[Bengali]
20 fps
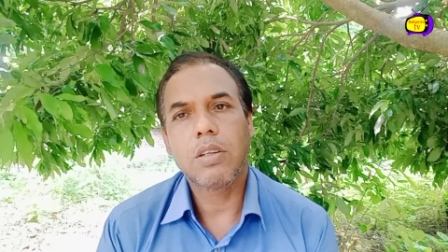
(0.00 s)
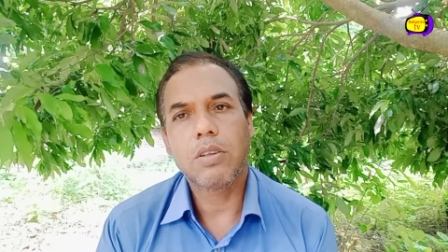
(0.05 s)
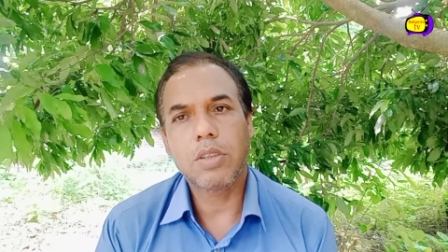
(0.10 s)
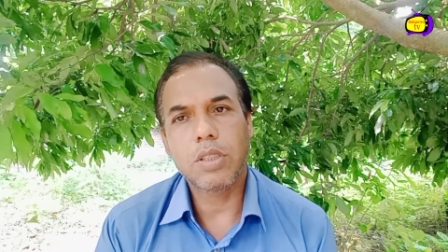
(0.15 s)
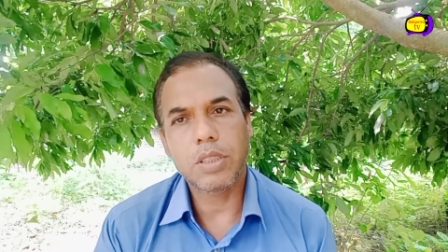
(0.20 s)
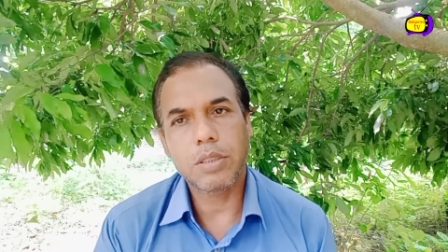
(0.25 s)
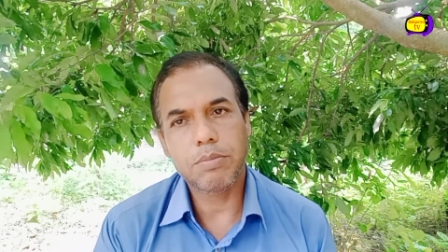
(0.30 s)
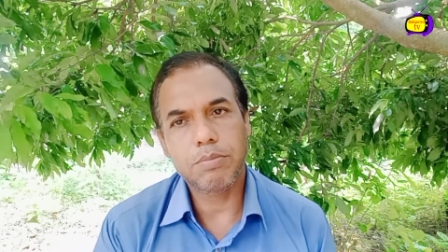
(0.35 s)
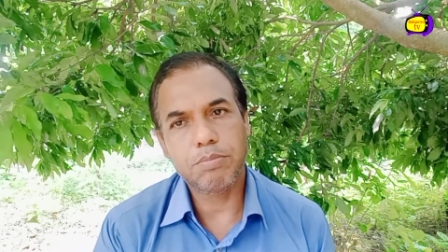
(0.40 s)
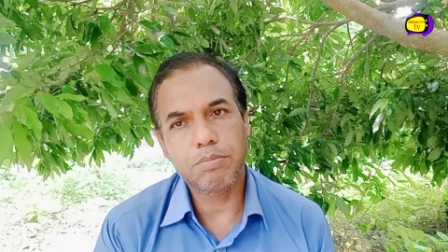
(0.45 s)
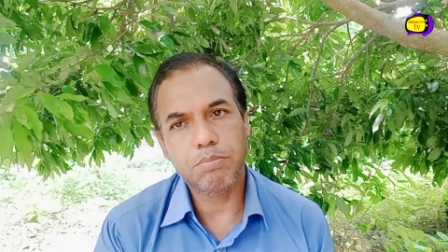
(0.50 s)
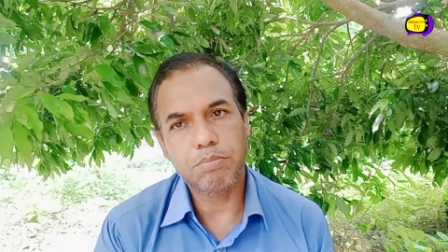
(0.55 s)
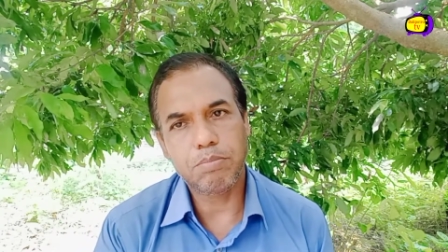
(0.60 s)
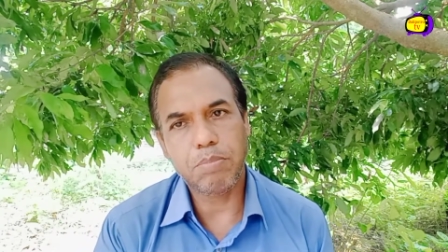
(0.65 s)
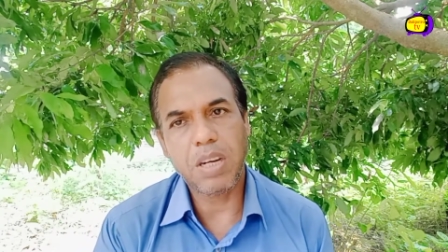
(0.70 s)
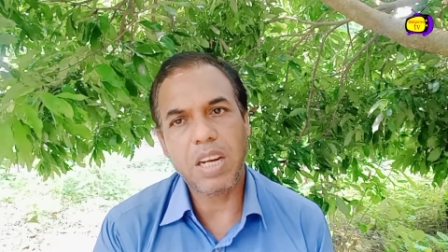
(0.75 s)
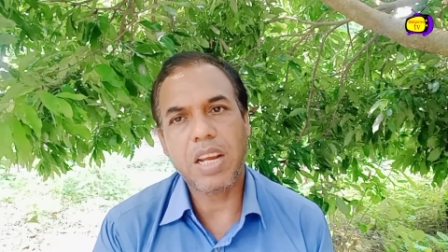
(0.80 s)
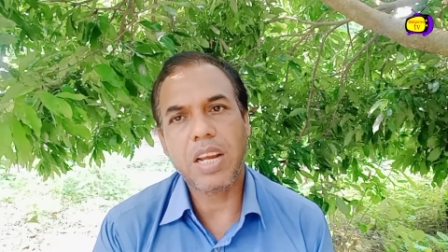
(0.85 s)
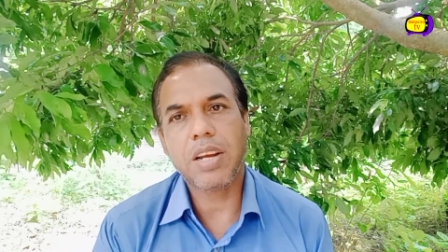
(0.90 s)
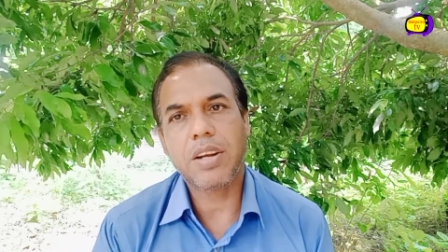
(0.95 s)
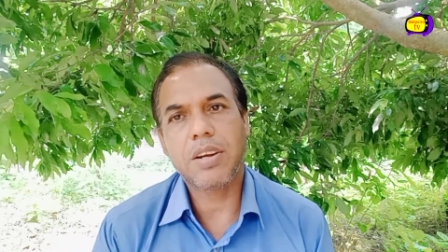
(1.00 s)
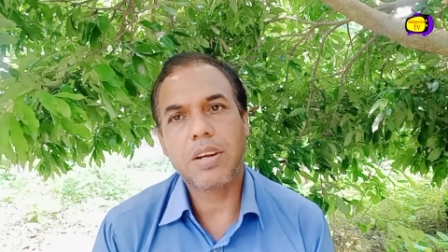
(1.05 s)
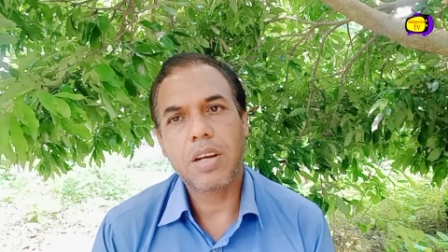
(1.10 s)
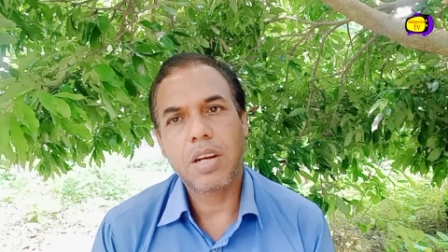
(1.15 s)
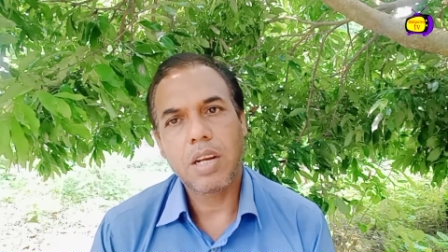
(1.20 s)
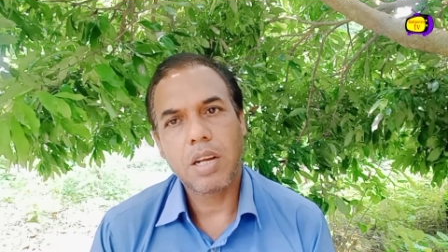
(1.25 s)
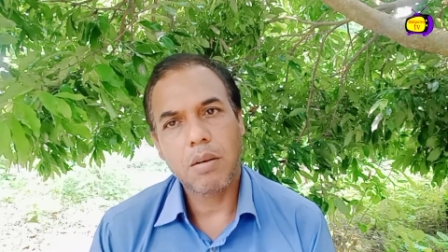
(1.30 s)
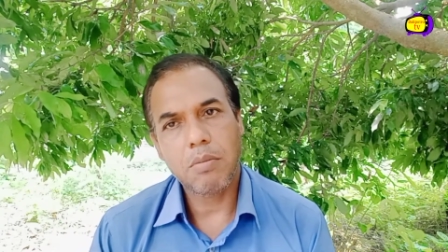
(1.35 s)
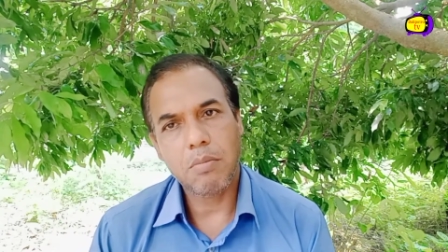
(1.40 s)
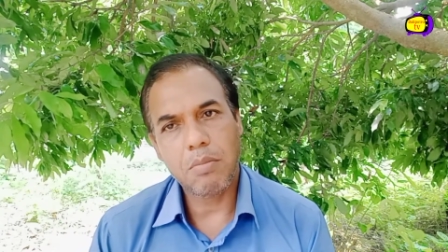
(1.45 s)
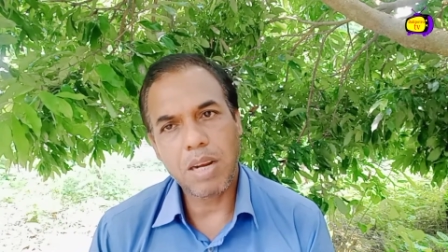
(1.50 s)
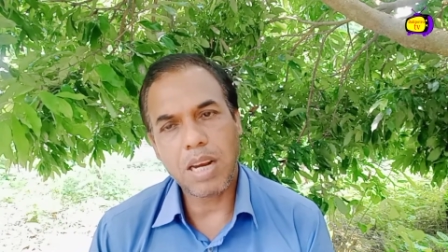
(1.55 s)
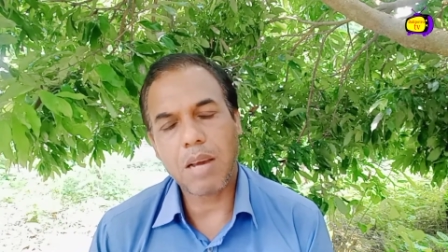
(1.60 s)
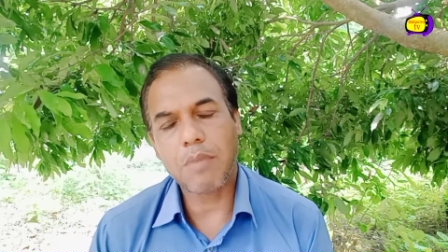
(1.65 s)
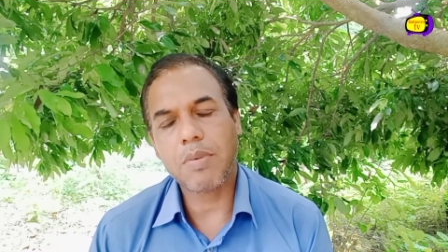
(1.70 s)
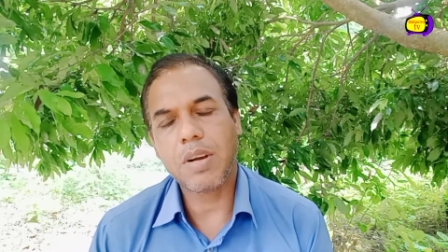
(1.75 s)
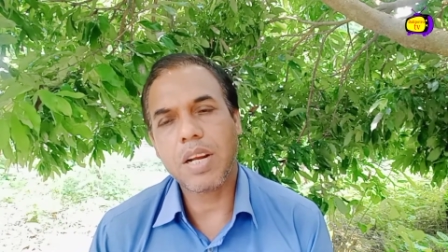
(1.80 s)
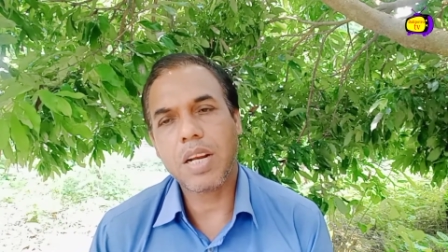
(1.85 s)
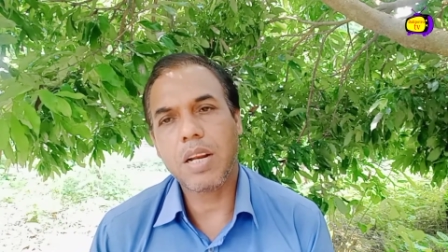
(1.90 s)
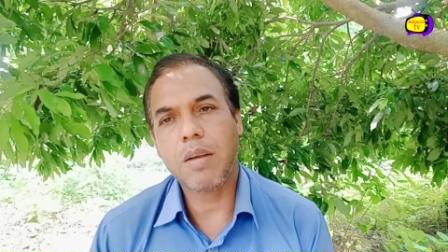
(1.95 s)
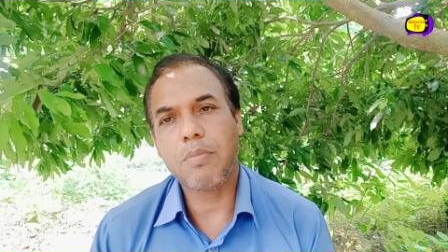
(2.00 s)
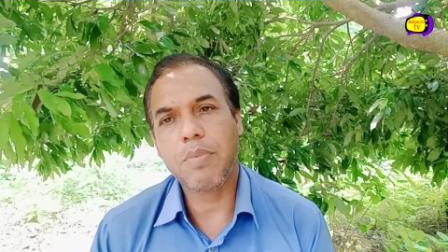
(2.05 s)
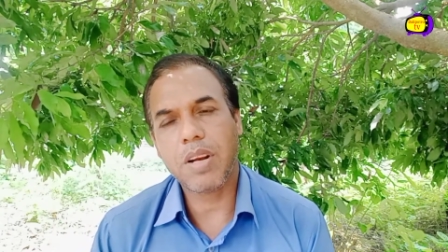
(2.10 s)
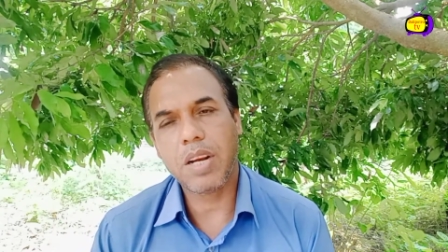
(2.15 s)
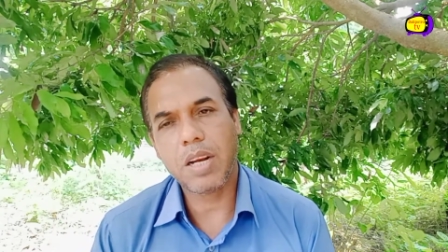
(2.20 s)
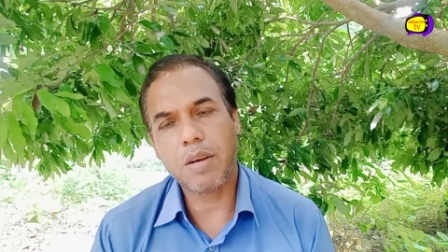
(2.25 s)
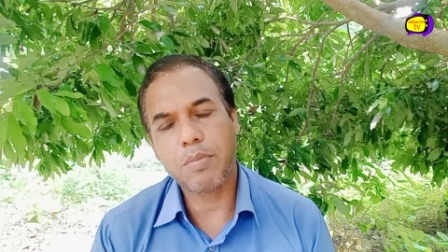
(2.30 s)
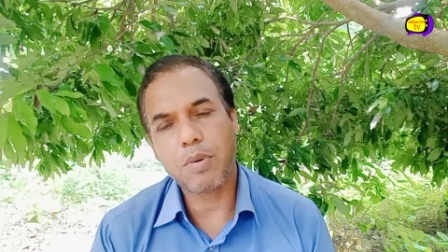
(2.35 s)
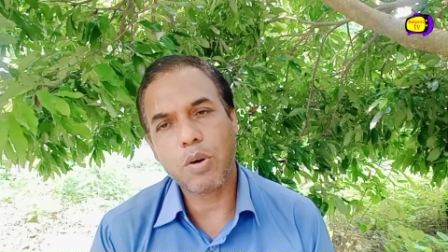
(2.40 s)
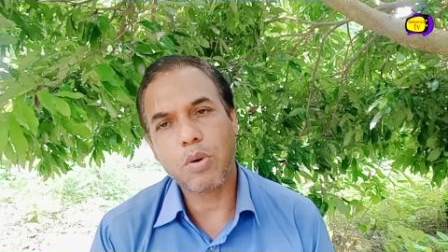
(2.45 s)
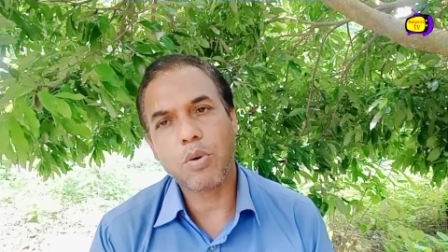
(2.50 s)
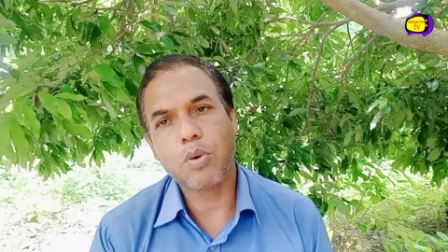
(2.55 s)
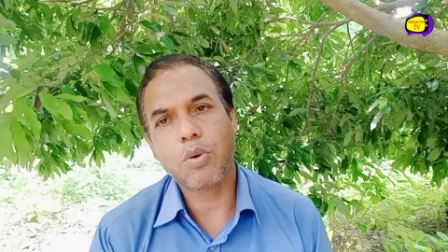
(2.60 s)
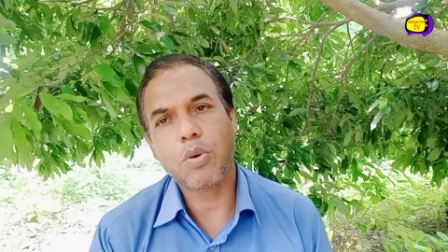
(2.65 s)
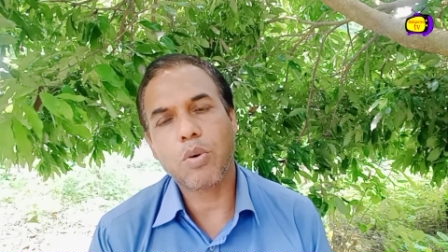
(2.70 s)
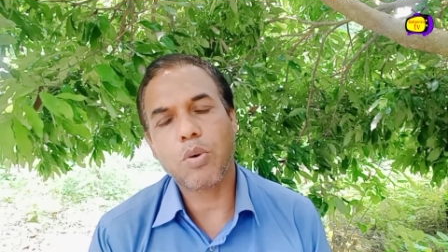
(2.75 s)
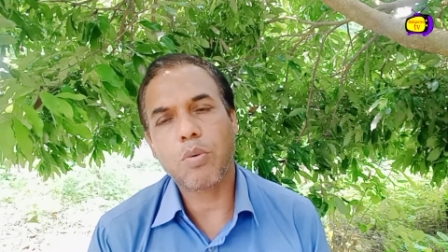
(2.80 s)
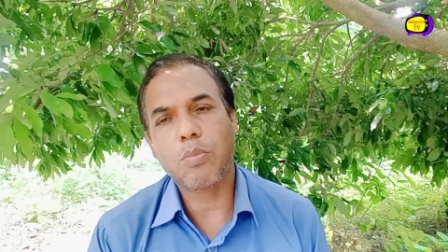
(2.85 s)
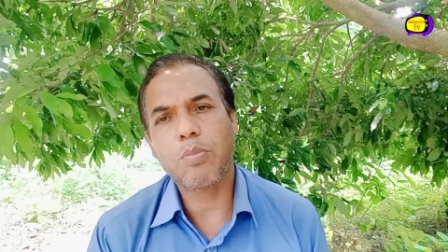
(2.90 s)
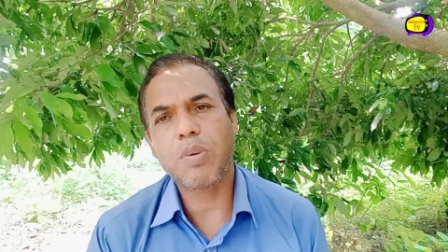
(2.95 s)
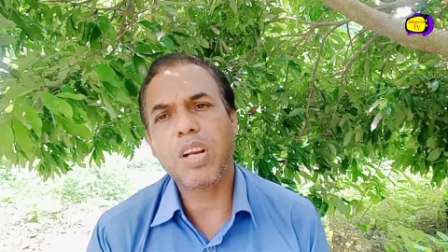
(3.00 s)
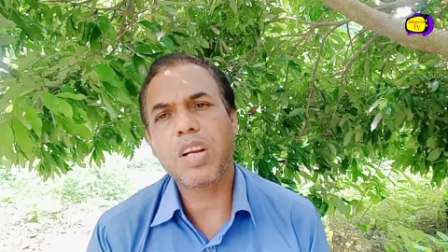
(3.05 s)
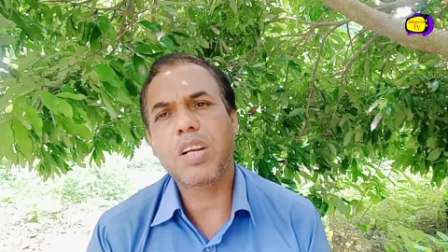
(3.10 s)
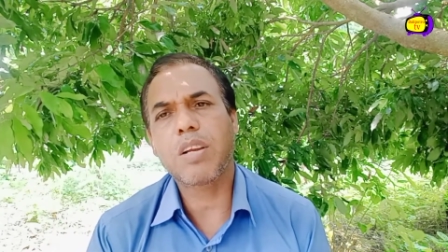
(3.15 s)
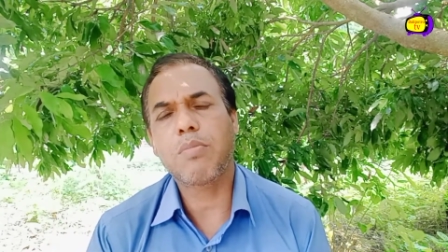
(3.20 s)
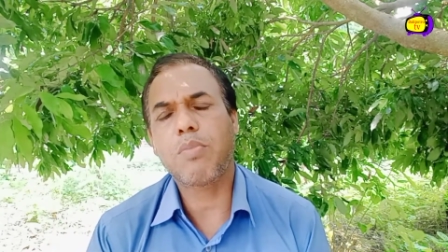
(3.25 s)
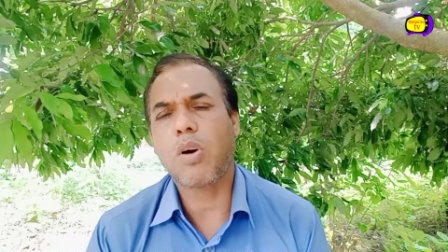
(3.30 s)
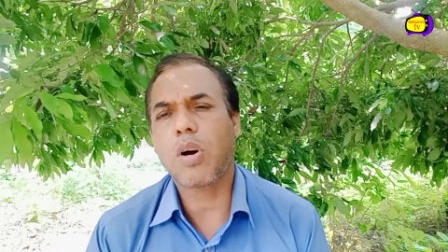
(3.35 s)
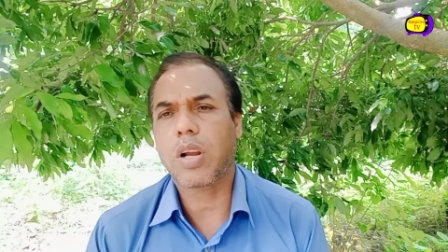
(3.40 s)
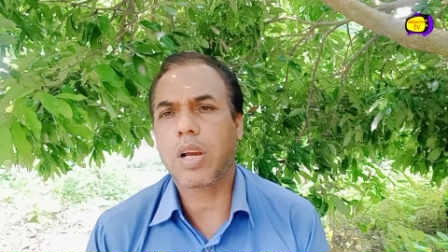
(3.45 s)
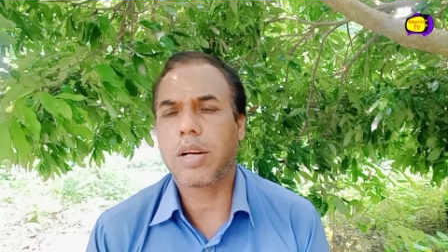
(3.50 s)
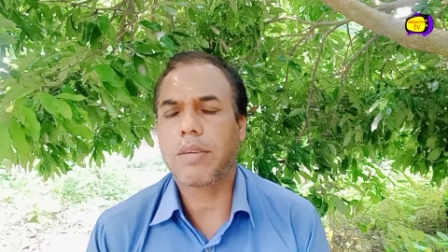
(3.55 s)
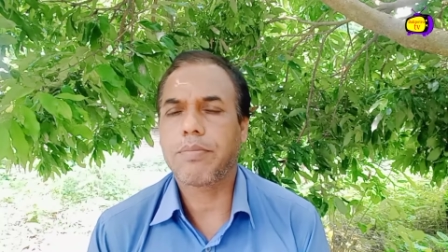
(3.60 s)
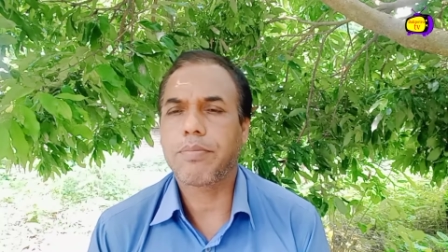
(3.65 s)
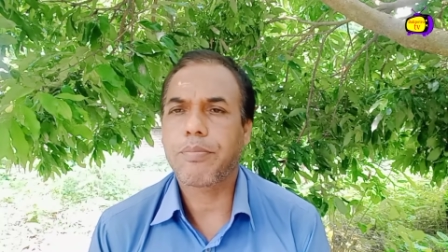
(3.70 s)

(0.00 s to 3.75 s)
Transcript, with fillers: ওই প্লেট মেলামাইনের প্লেট বা অন্য অন্য প্লেটে ভরা